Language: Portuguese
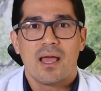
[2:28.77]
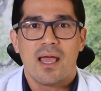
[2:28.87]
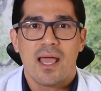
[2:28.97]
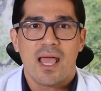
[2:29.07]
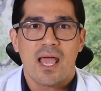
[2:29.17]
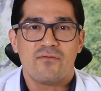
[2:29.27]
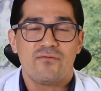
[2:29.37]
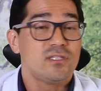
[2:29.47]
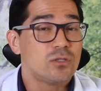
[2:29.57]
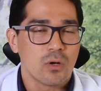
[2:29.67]
é,
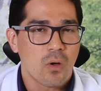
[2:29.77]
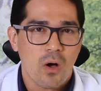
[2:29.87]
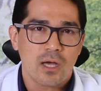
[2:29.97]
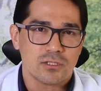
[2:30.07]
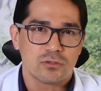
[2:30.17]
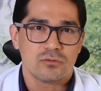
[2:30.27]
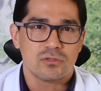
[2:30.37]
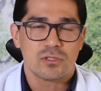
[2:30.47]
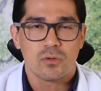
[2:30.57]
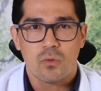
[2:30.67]
fisiológico do
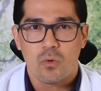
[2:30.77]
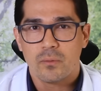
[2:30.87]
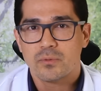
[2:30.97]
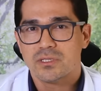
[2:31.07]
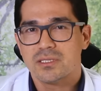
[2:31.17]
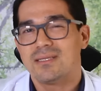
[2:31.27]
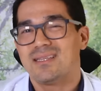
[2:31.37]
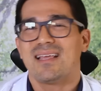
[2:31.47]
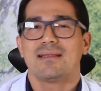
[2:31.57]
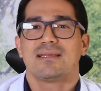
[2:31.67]
seu corpo de
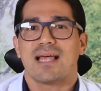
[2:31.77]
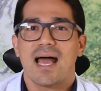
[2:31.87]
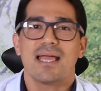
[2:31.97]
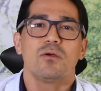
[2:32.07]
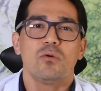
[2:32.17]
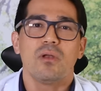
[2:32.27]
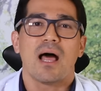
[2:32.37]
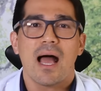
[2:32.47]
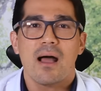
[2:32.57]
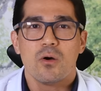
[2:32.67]
tentar
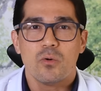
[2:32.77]
regular